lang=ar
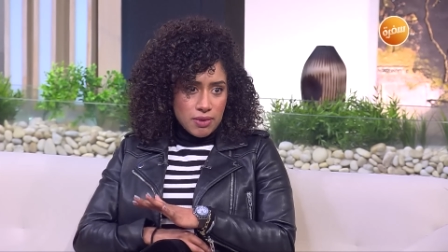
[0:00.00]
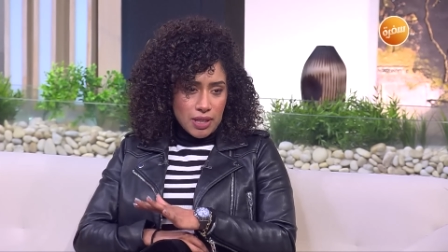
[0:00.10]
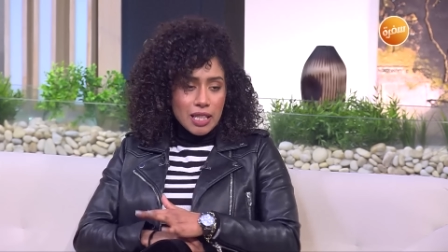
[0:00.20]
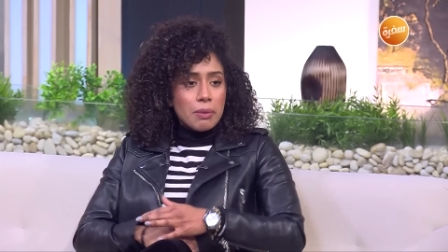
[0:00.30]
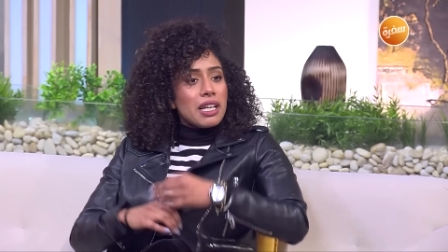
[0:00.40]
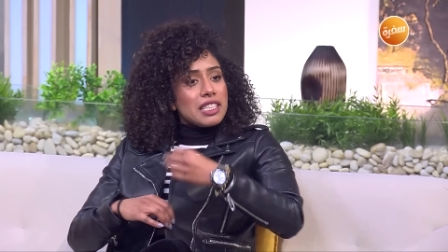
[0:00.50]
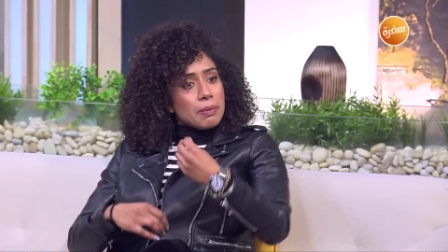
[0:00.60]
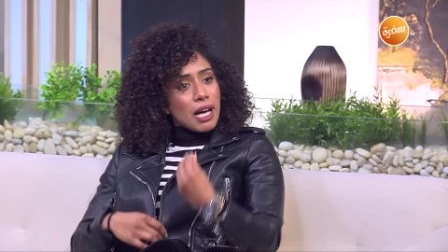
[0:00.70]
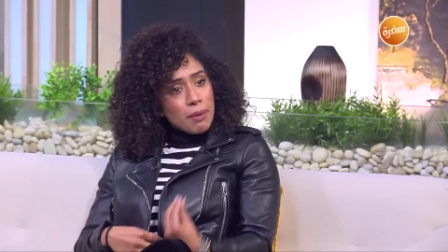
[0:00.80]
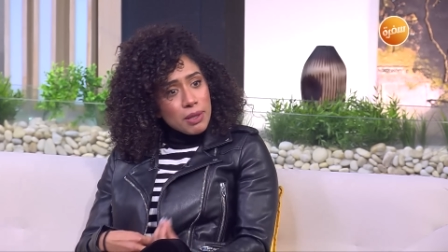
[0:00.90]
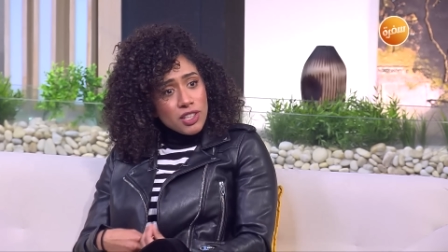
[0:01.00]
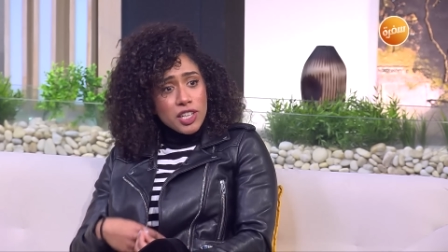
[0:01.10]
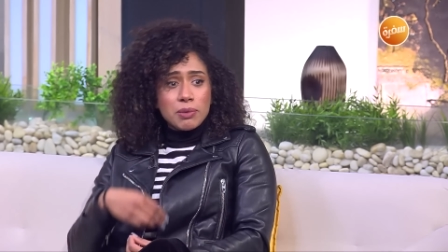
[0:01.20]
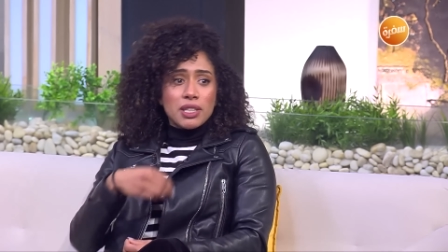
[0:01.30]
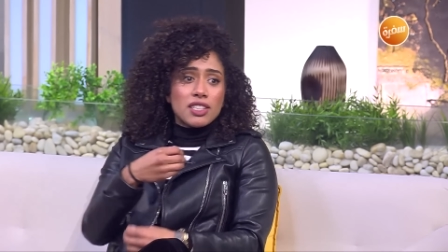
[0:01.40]
انا بدات بقى اعمل دايت
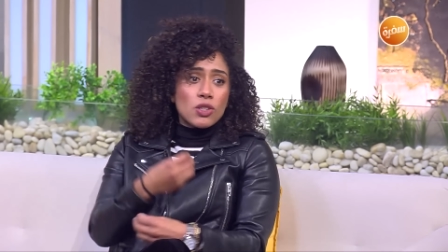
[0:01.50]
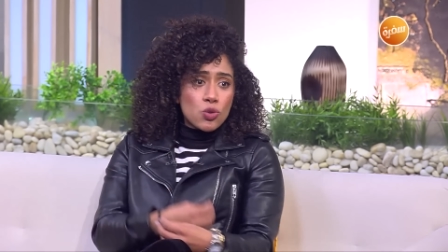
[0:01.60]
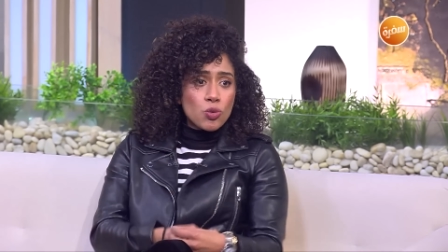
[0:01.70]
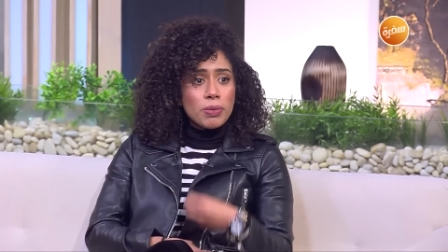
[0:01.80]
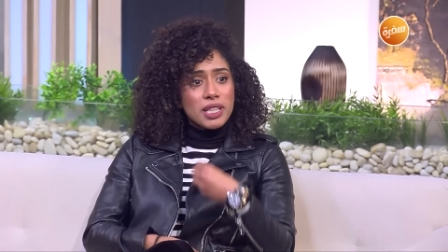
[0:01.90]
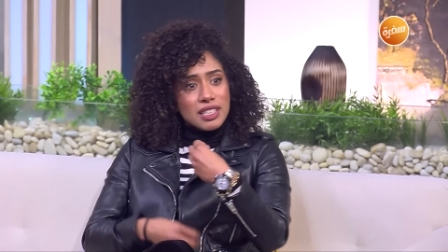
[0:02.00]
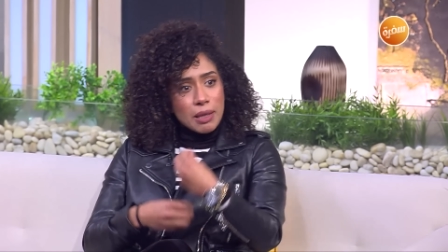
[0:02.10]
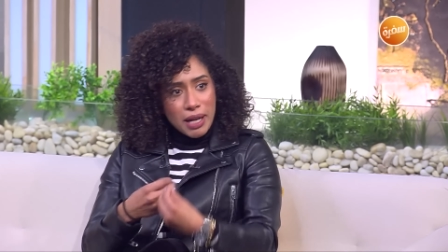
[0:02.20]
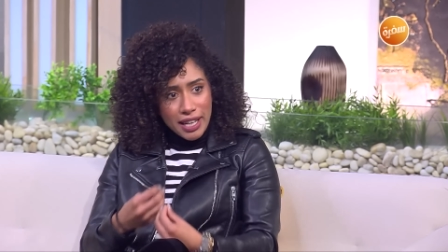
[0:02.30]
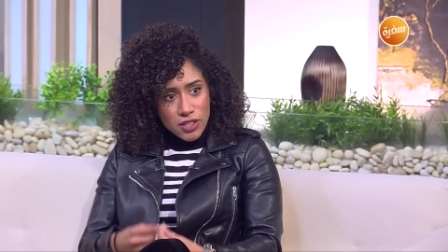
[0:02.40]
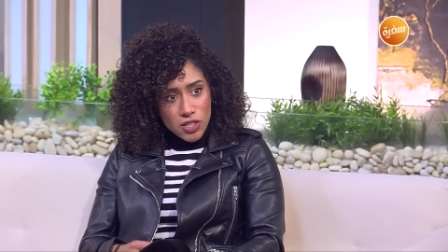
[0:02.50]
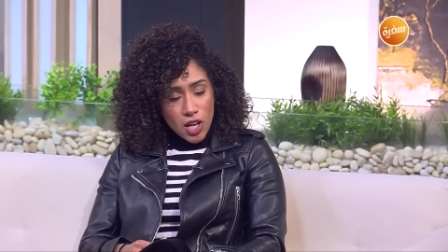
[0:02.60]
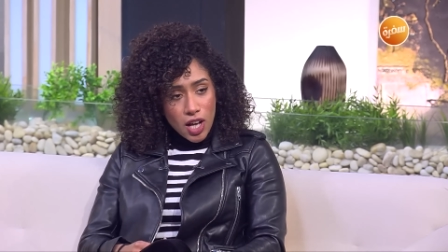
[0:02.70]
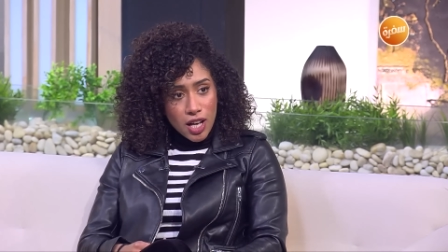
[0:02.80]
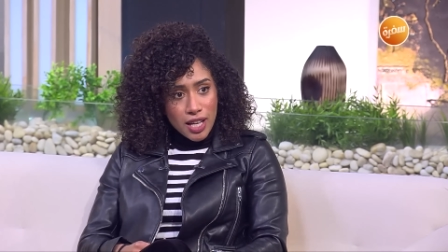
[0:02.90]
بدات اصوم بدات اعمل حاجات
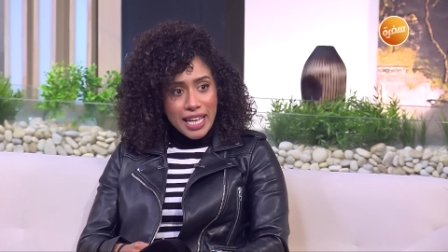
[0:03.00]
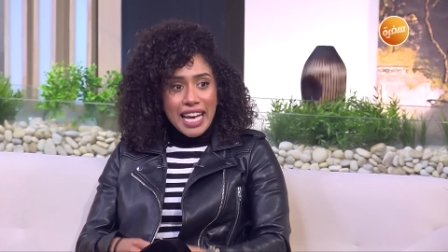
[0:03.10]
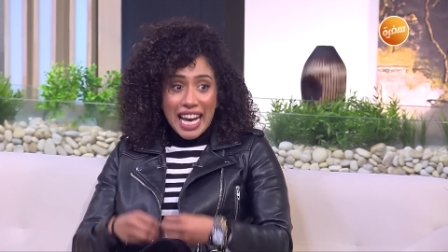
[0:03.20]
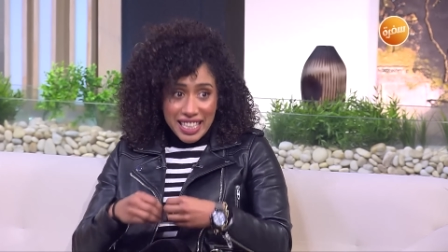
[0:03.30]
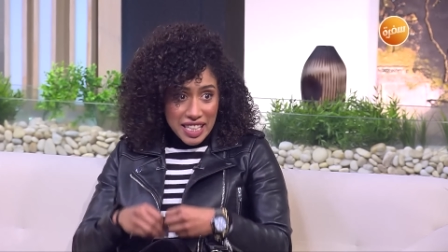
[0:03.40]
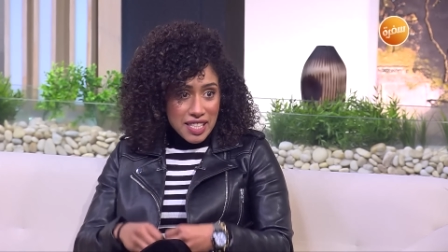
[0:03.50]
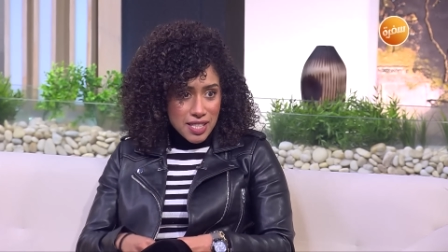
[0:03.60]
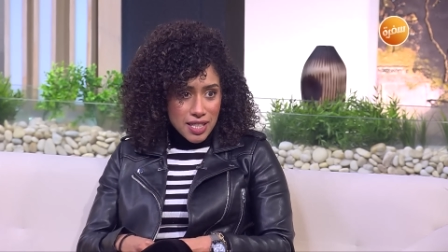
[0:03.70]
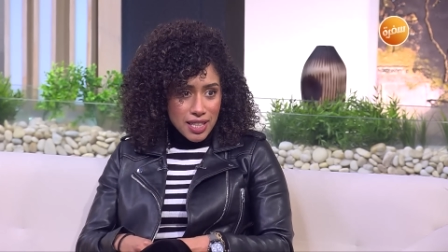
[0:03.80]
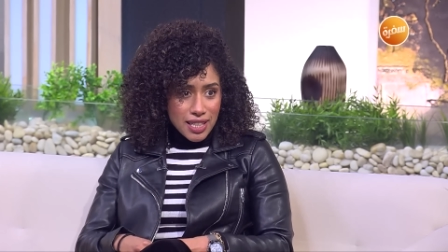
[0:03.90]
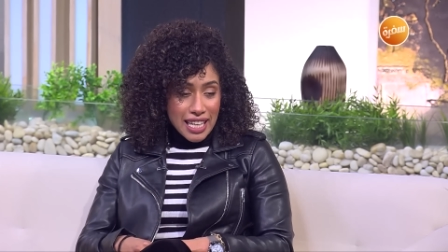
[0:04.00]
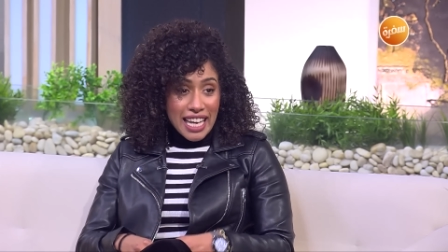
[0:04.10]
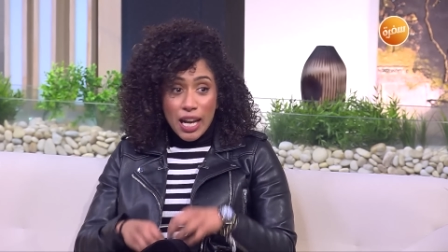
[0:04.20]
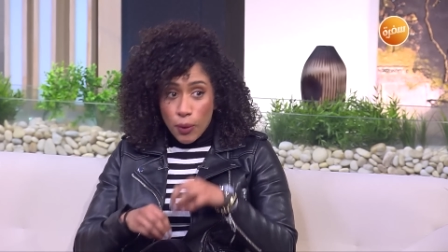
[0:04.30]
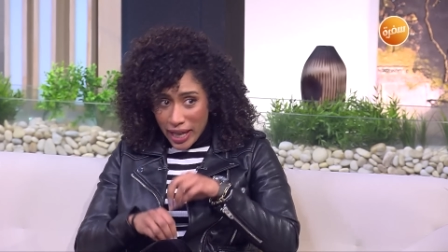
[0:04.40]
صح هتنزل
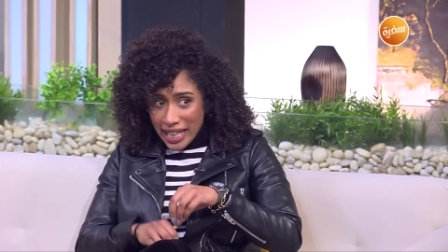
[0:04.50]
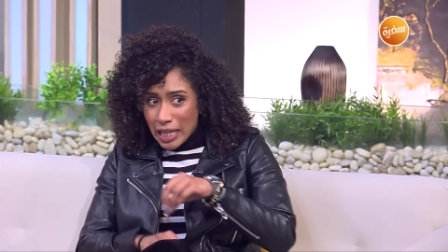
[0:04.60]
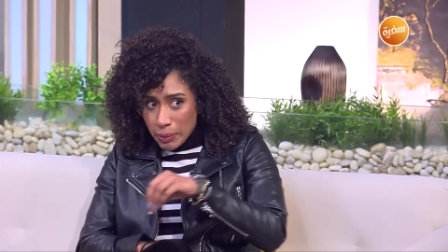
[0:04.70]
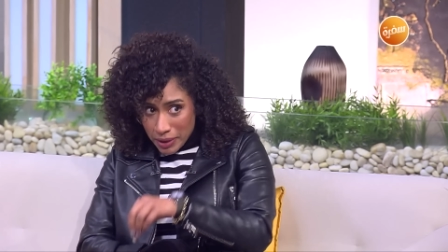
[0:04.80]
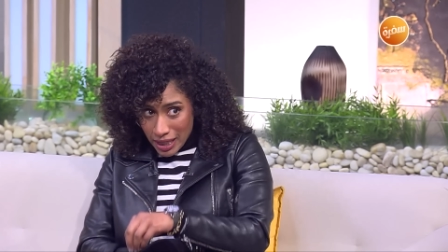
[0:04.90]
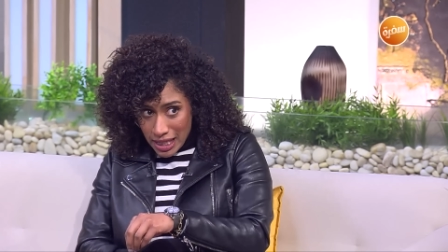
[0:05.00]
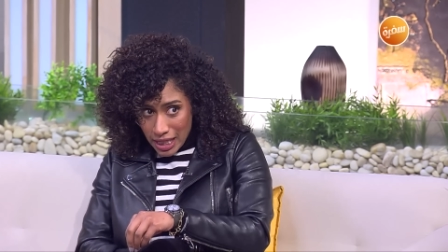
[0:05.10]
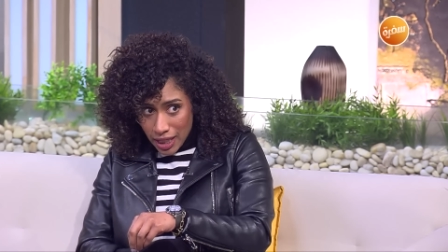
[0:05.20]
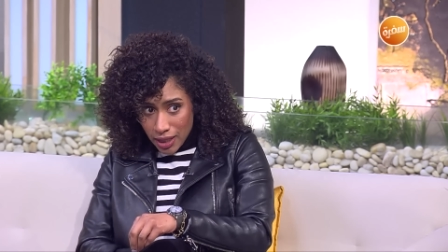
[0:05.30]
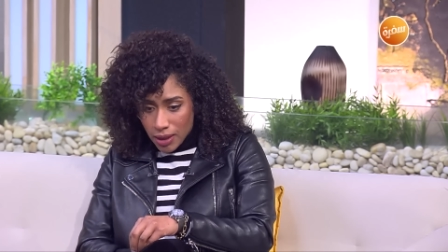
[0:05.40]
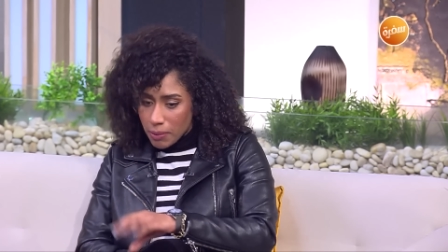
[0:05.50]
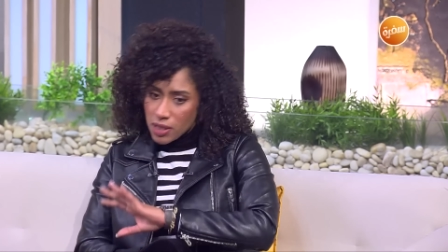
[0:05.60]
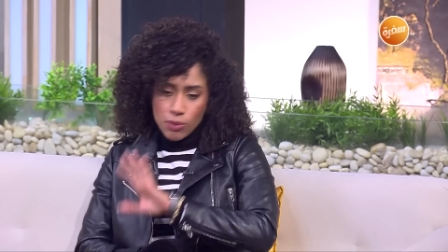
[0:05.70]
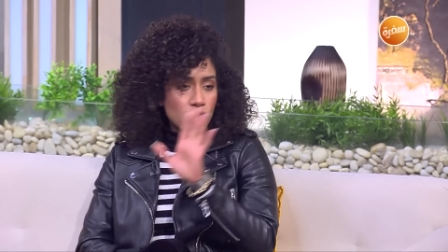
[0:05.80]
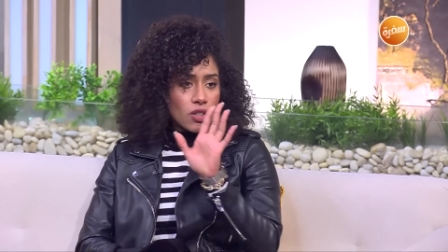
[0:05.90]
لو هي اللي بتنزل
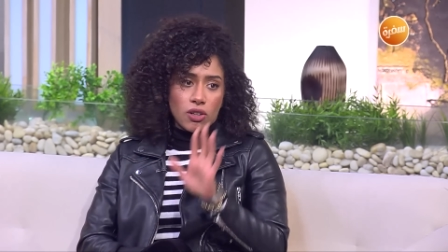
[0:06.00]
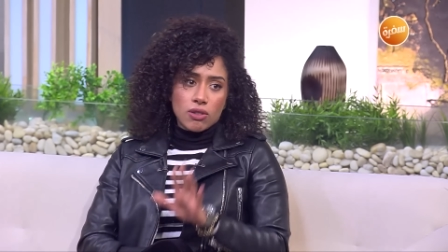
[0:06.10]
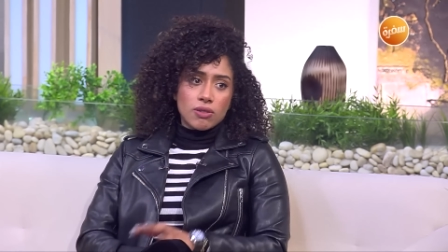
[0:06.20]
الميزان مش هيتحرك